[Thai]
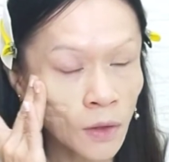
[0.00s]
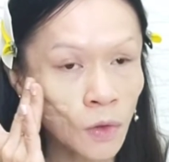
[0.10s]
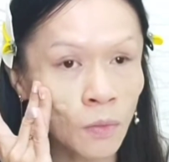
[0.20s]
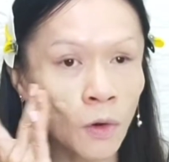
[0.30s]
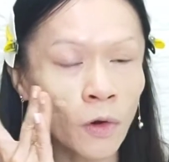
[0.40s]

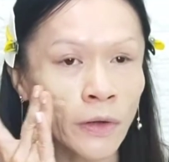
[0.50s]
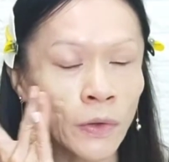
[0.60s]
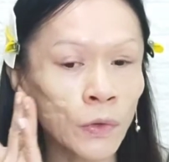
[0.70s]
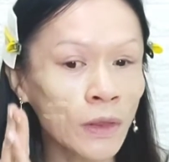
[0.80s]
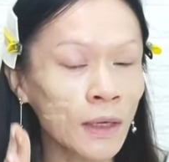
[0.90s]
รุมขน
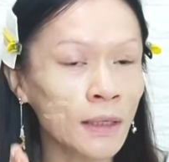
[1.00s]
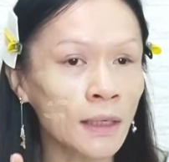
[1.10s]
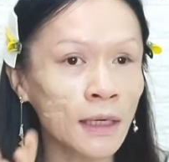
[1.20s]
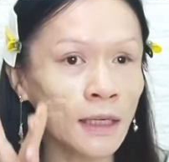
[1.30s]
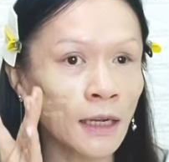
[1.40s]
ดูตื้น
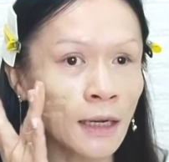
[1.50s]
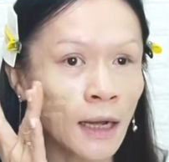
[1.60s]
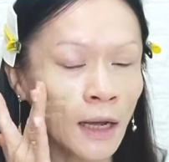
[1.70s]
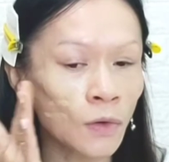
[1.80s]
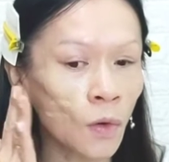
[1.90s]
ขึ้นอ่ะ
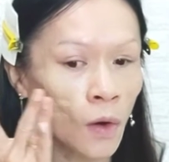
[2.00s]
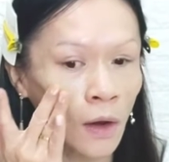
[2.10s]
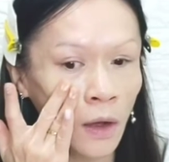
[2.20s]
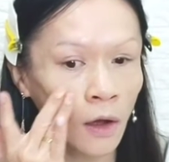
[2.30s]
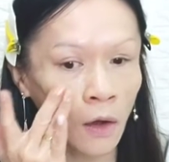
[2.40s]
นะคะทุกคน
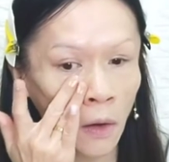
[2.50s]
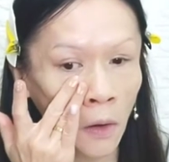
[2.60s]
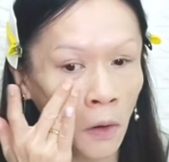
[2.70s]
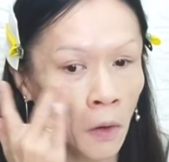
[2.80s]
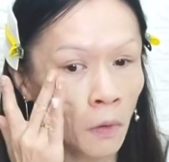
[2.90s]
แล้วก็
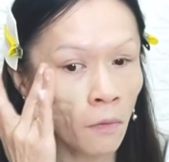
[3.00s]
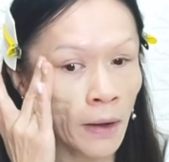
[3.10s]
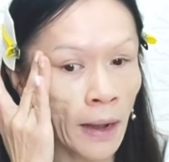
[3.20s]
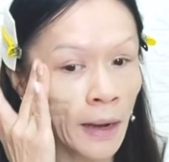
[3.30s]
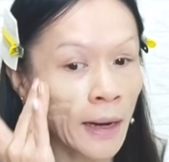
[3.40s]
เว
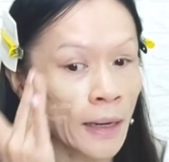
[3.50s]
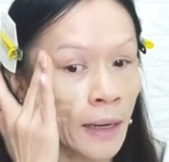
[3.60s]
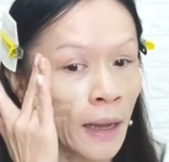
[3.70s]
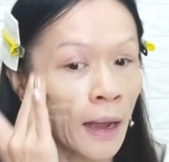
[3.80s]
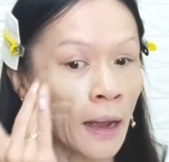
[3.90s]
ลาเก
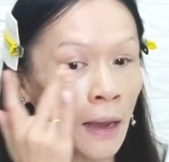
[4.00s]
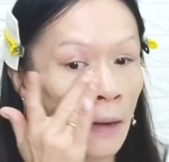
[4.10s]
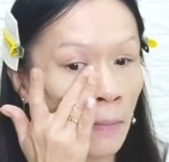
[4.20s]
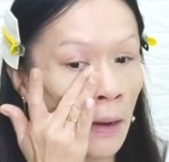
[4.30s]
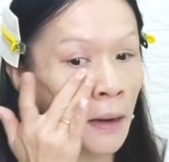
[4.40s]
ลี่ย
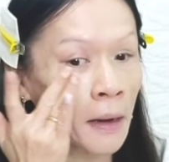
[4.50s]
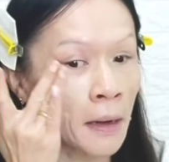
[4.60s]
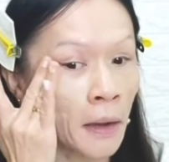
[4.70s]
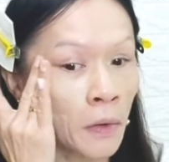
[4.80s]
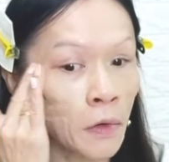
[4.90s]
เห็นไหมเก
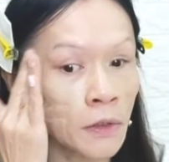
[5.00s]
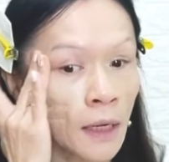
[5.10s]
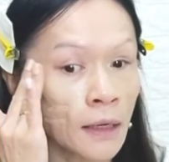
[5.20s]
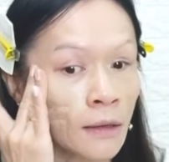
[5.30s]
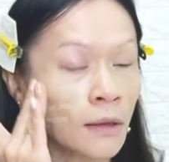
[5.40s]
ลี่ยคู
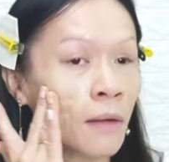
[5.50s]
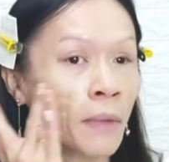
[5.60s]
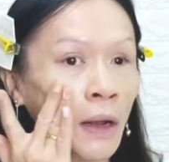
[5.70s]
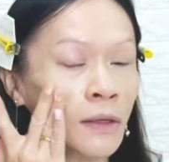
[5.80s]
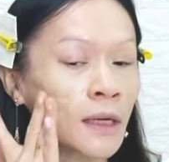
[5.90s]
ชั่นอัลตร้า
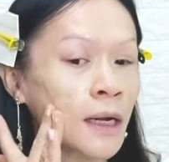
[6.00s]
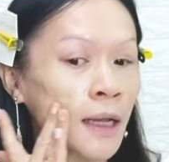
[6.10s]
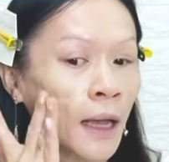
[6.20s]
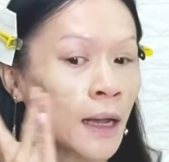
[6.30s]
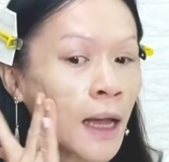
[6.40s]
แมตต์ก็จะเก
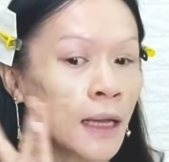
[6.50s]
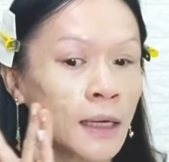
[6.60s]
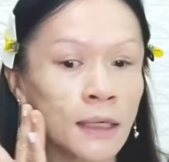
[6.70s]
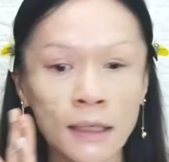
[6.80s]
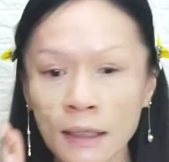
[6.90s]
ลี่ยง่าย
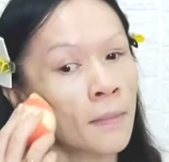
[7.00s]
ขึ้น